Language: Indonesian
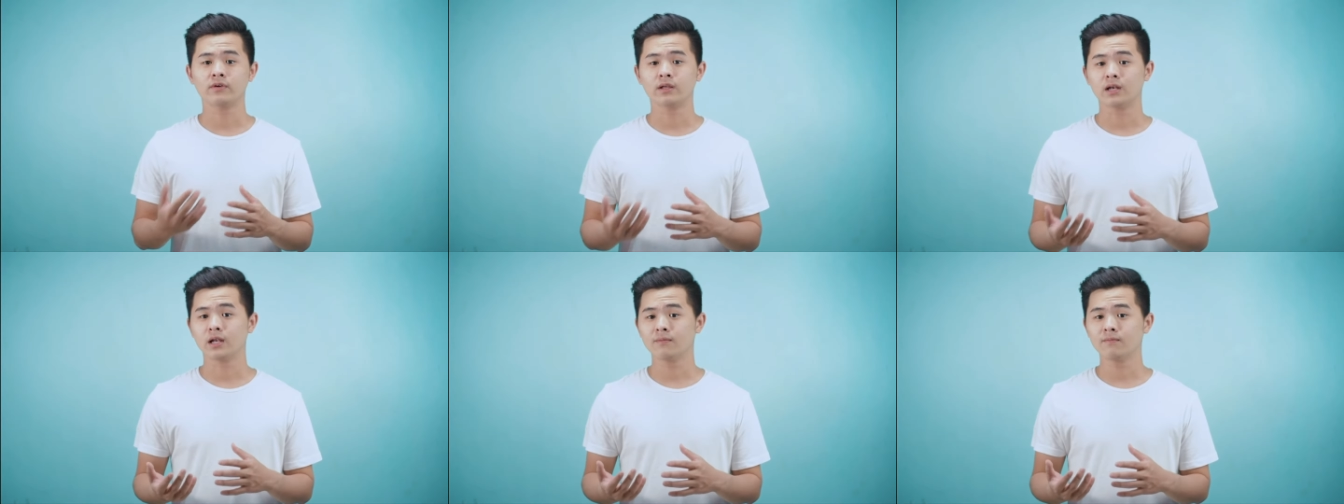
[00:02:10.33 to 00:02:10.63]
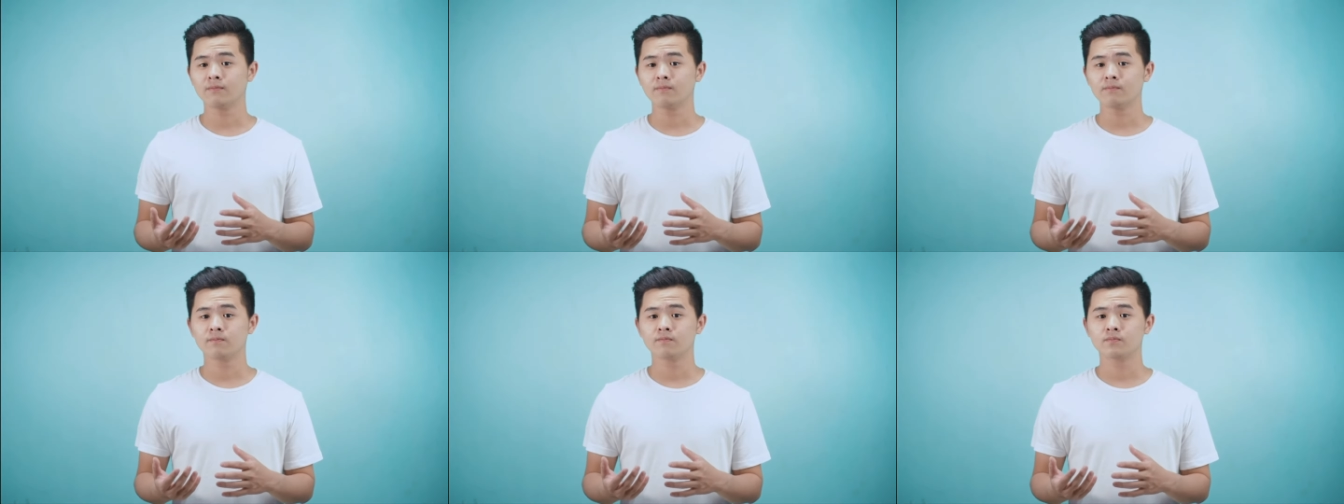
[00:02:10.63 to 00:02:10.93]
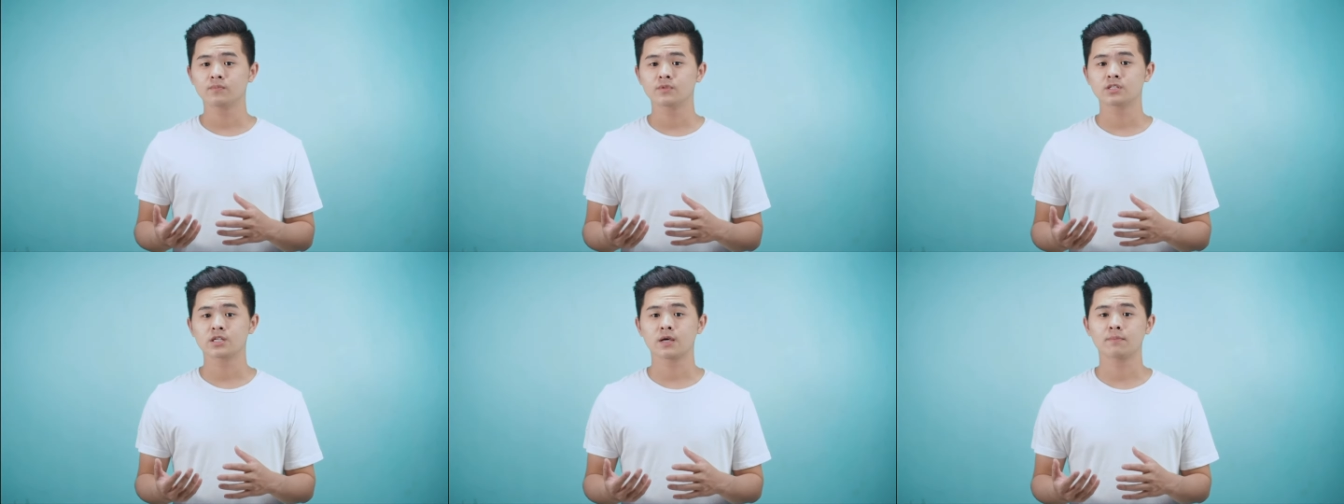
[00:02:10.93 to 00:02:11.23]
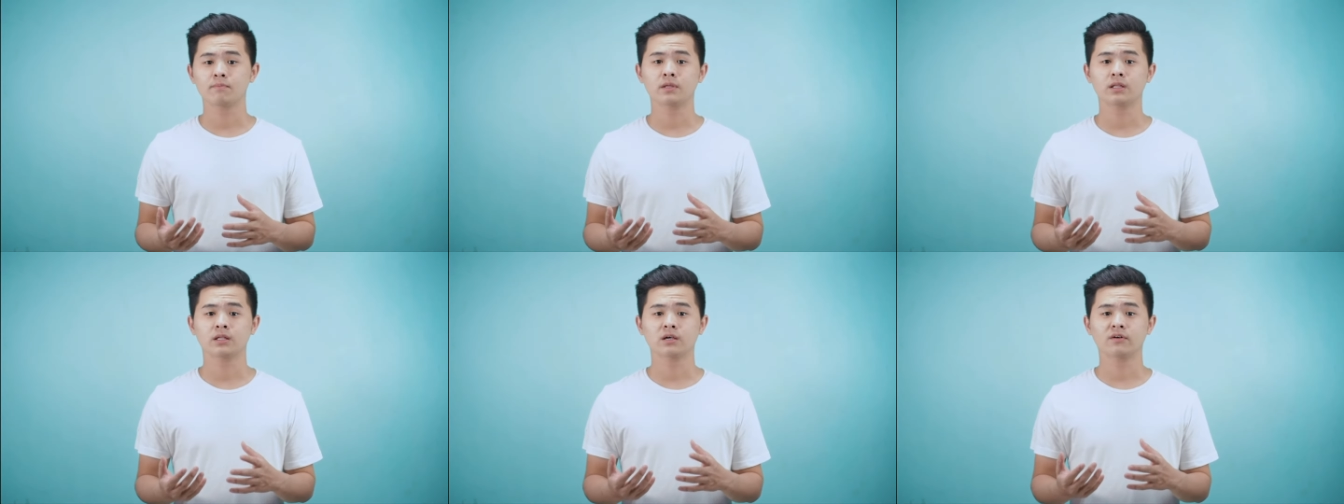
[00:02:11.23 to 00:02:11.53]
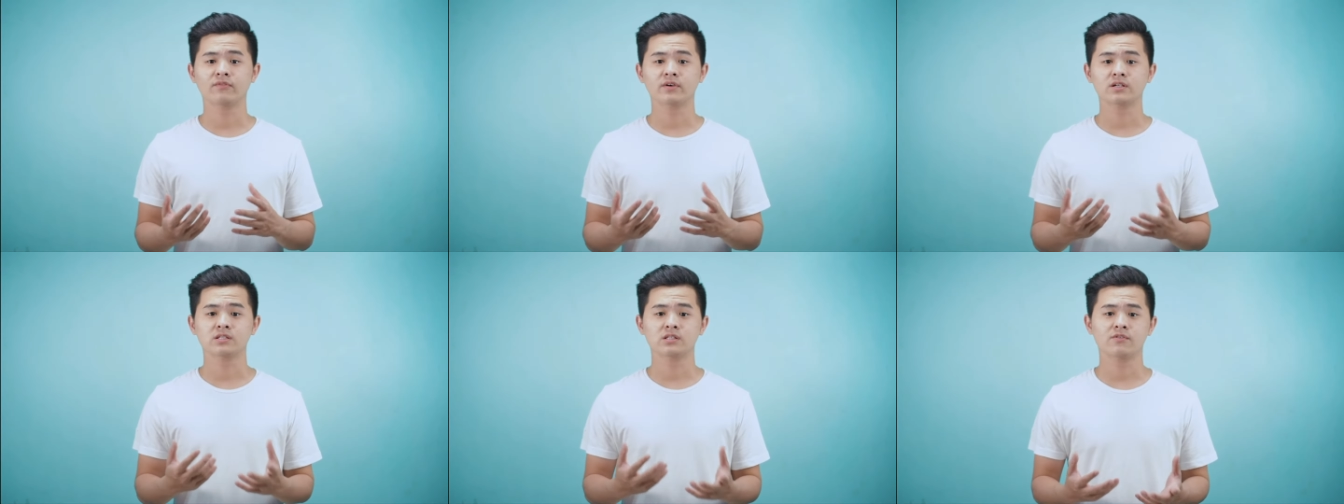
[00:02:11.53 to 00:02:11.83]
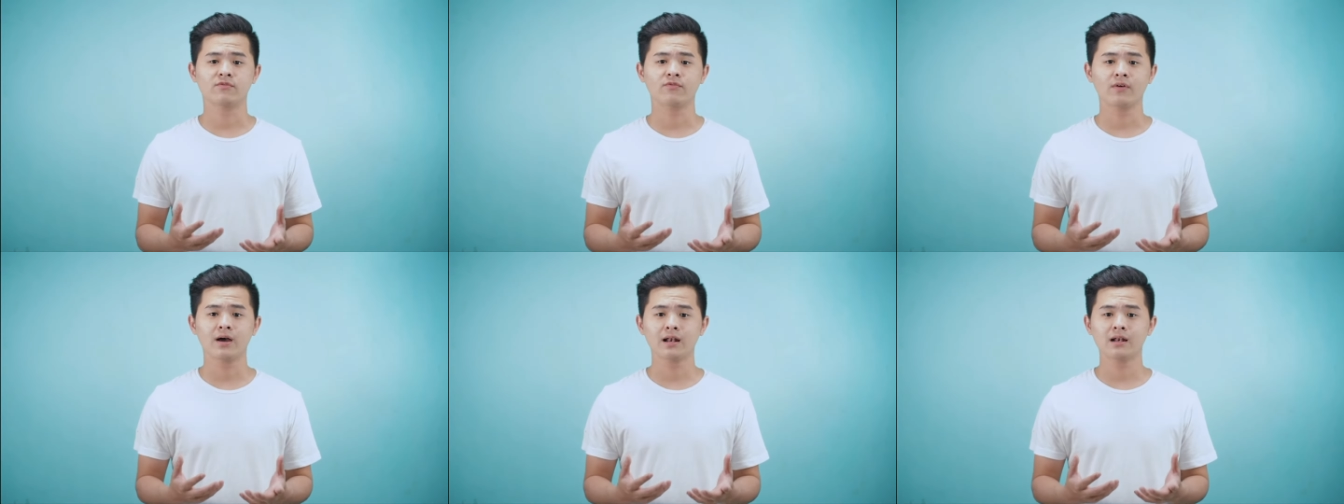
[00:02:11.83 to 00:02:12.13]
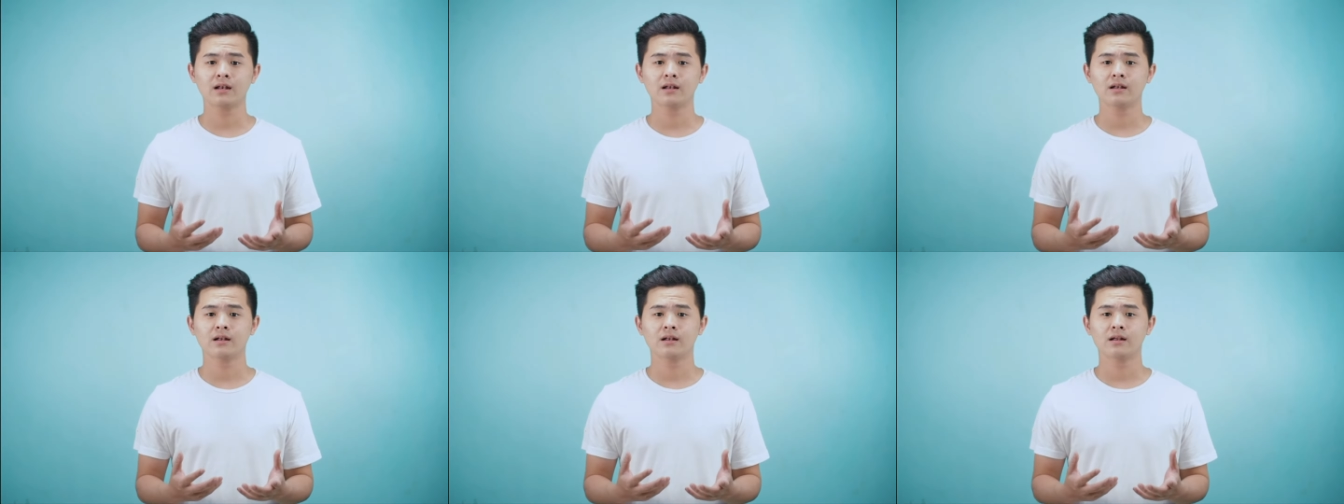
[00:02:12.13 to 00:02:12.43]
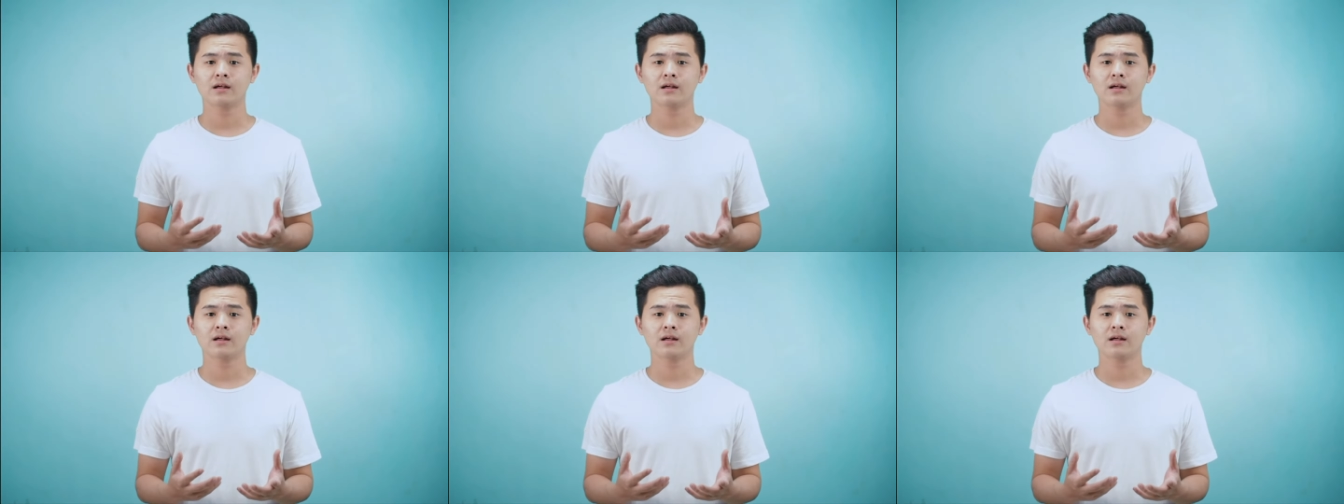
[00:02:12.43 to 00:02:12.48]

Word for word: film, submit ke festival,